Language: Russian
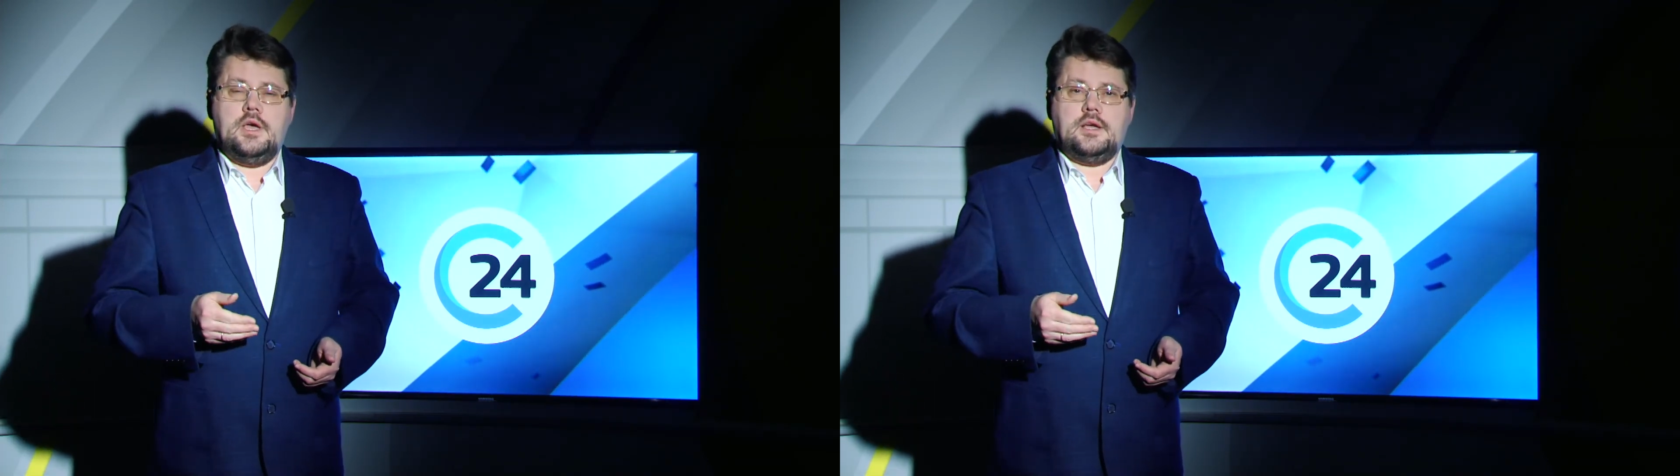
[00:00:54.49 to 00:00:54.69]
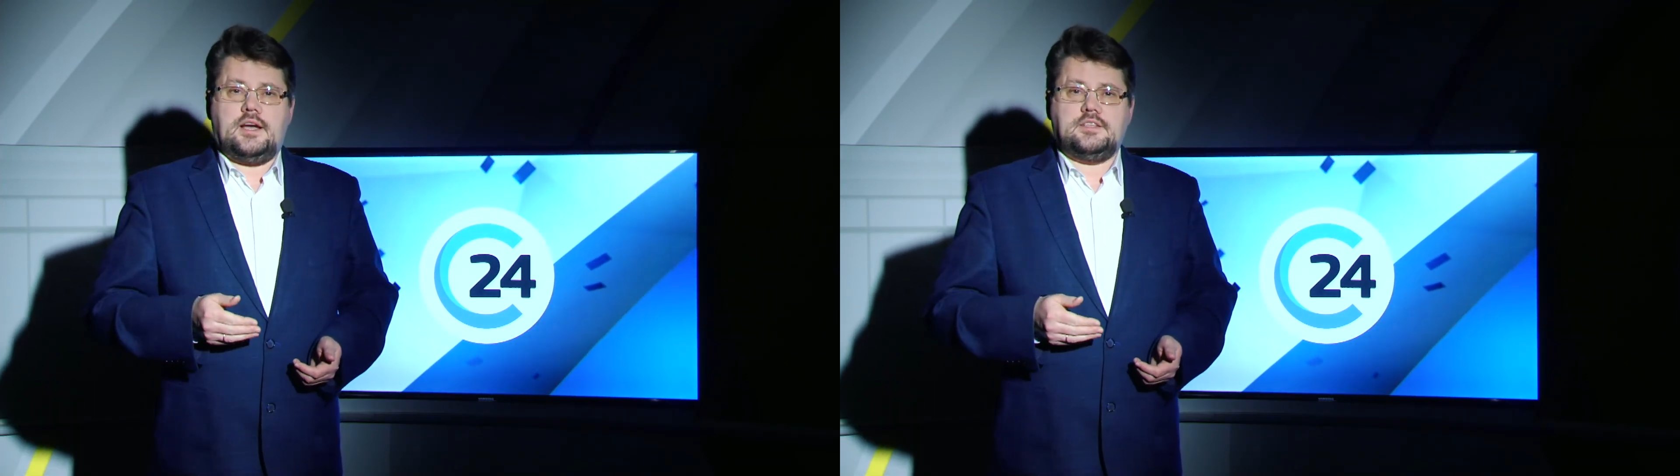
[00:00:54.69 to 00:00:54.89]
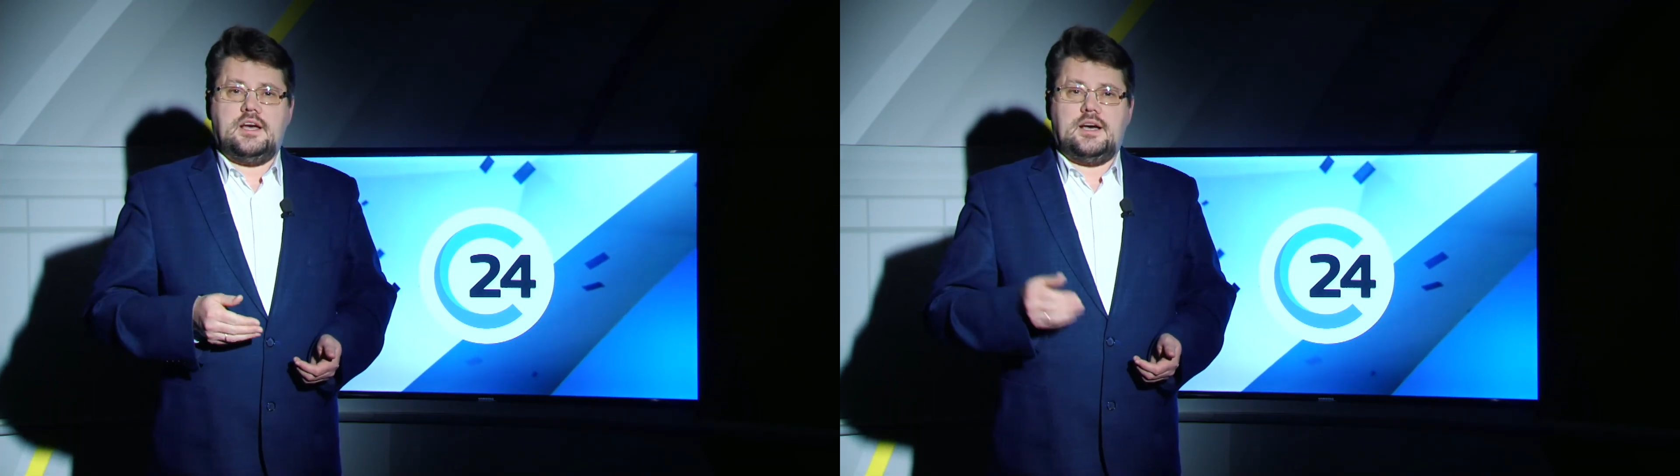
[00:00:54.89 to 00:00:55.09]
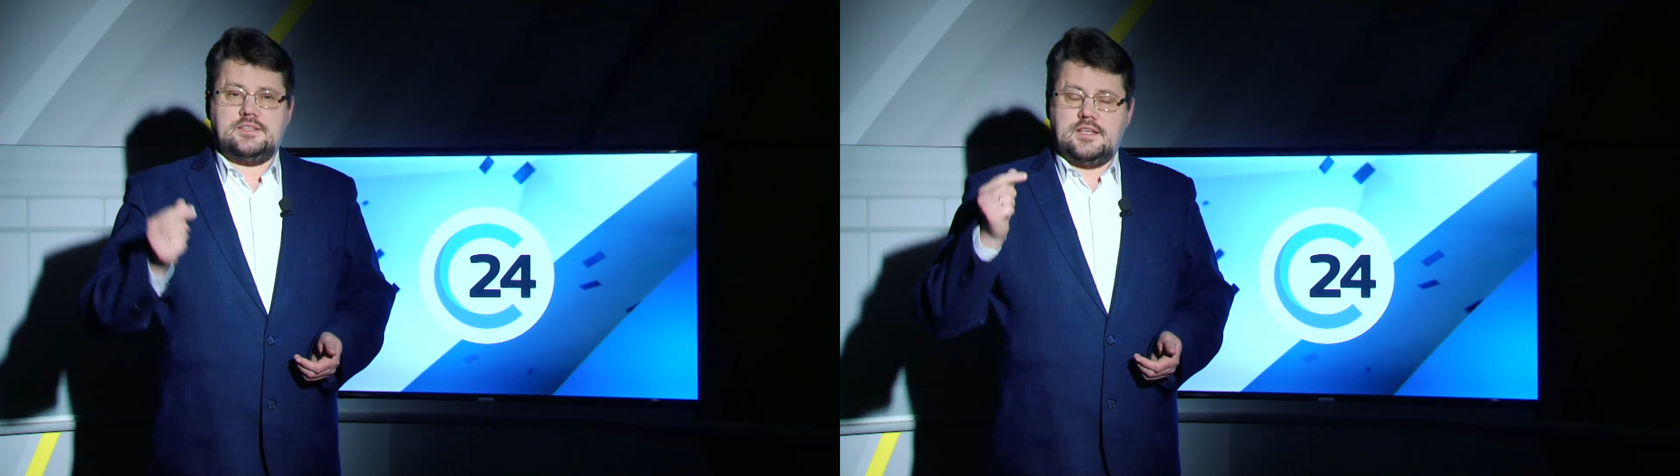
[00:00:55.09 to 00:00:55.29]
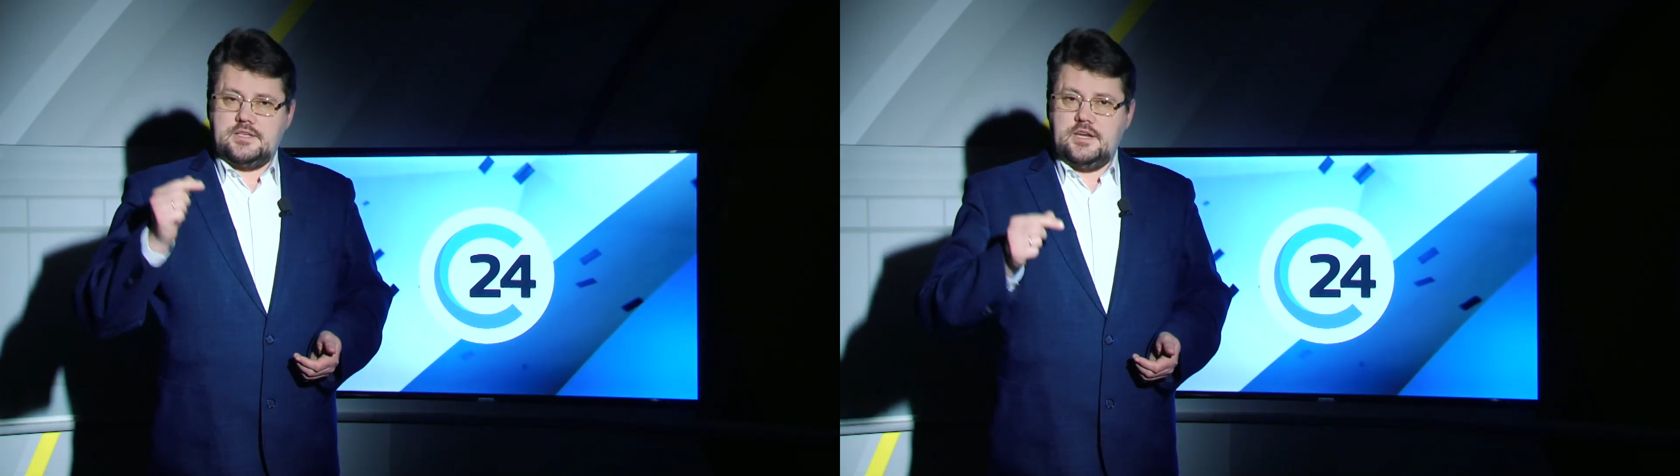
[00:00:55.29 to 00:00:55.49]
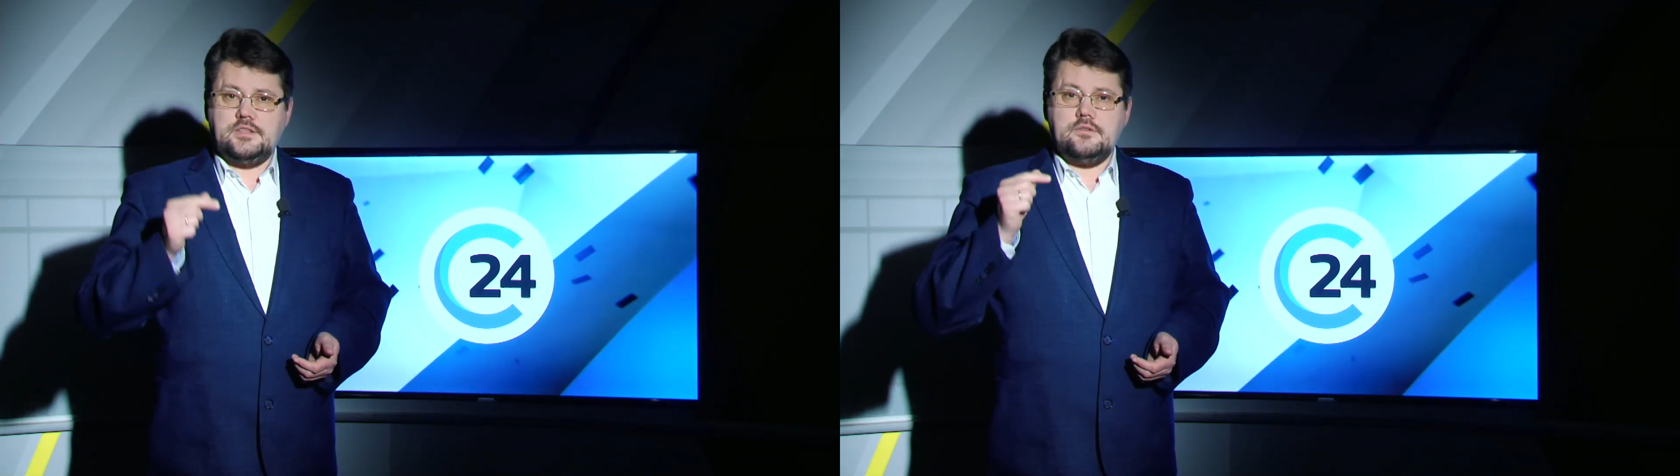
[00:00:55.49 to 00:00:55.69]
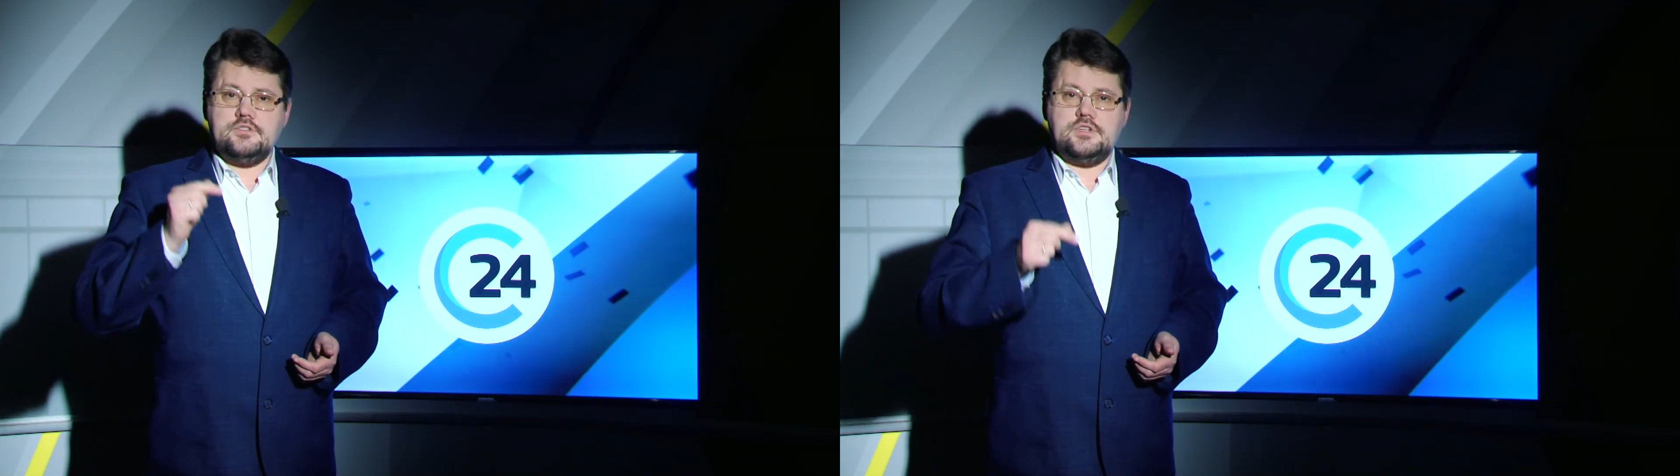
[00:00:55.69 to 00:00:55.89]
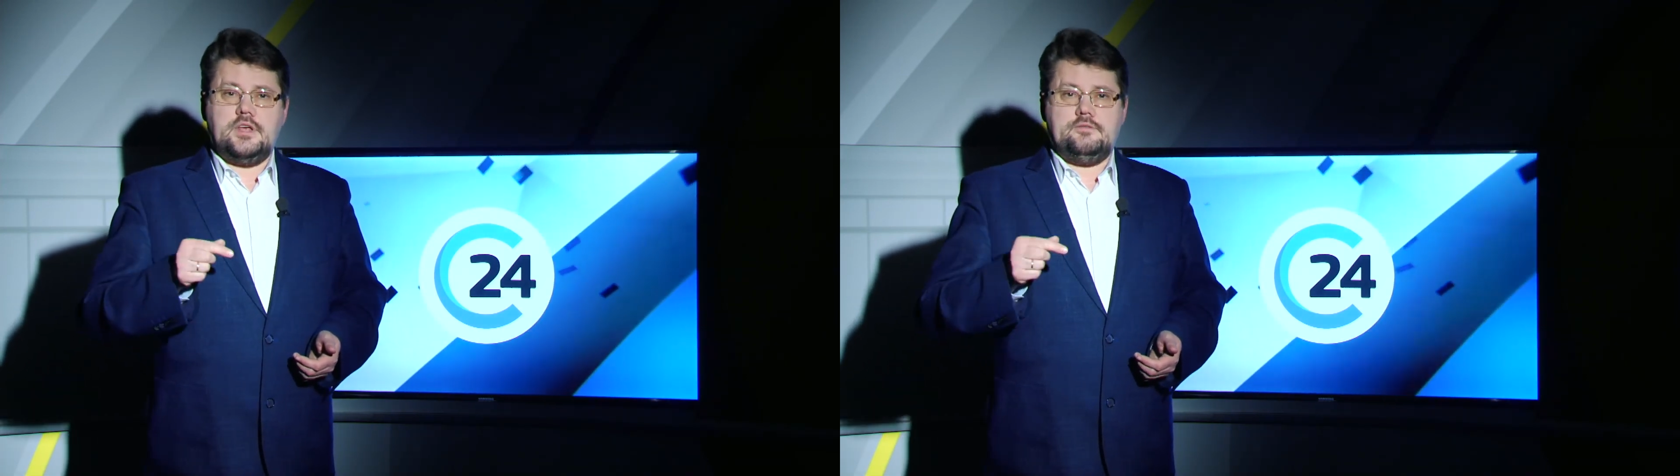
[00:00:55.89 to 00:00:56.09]
когда от конкретного
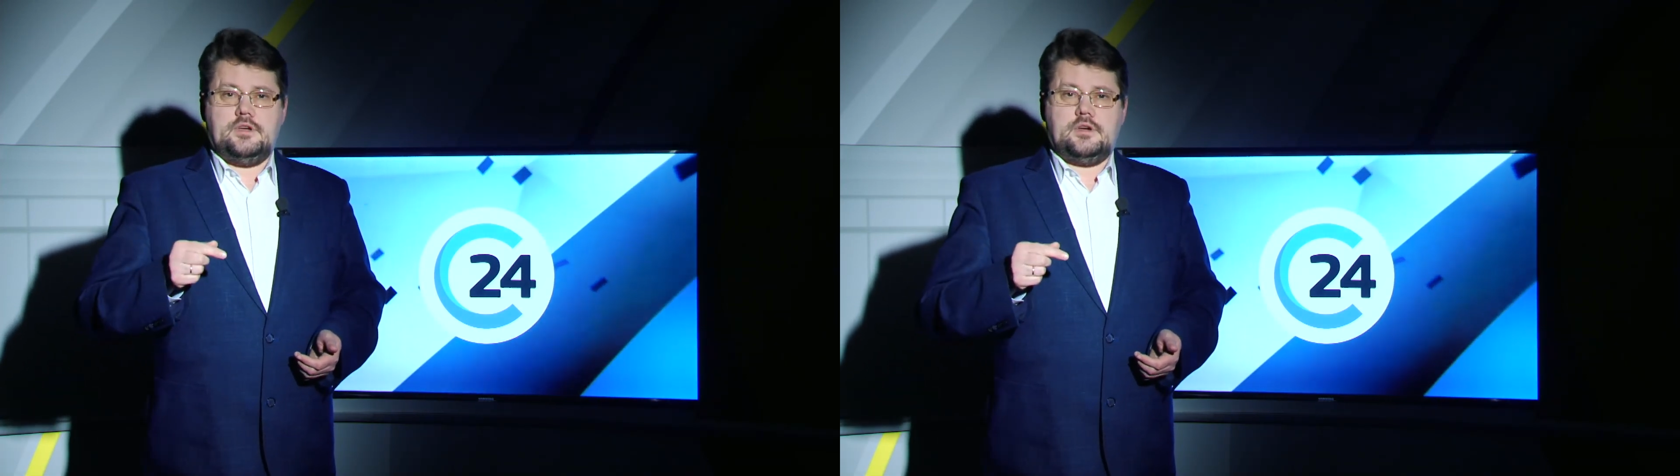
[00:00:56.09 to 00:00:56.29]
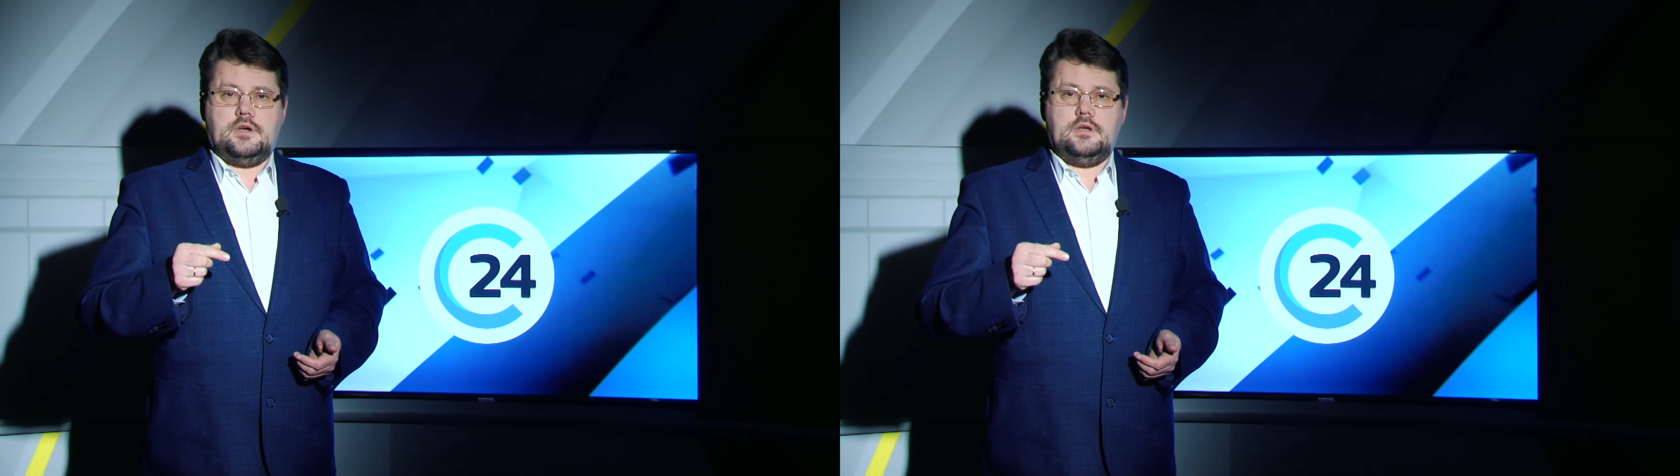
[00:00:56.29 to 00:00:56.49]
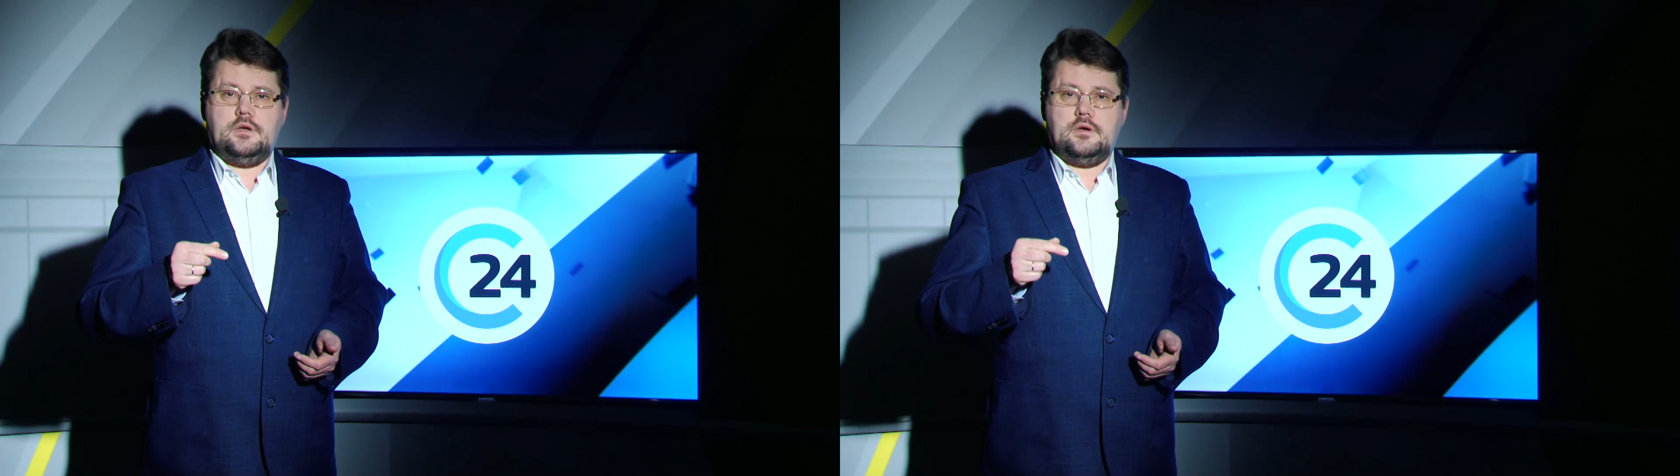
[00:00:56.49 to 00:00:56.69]
человека